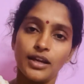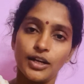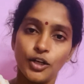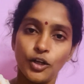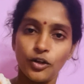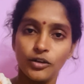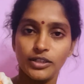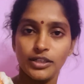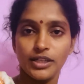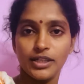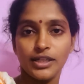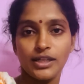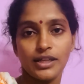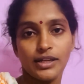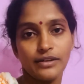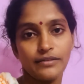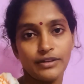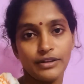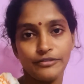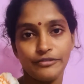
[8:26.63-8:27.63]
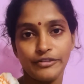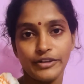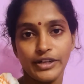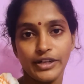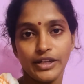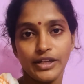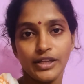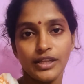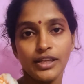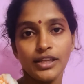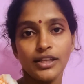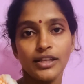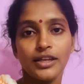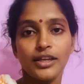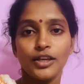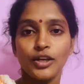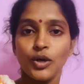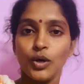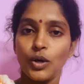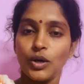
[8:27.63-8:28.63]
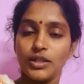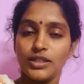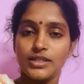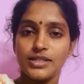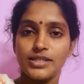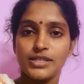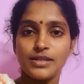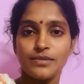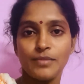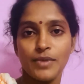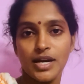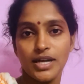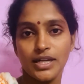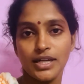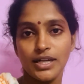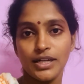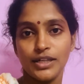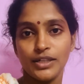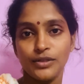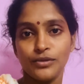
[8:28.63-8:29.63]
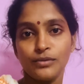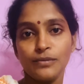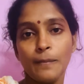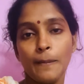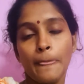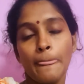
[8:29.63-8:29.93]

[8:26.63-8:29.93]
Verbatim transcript: డాక్టర్ గారే వాళ్ళ ఫ్రెండ్కి కాల్ చేసి మాట్లాడారు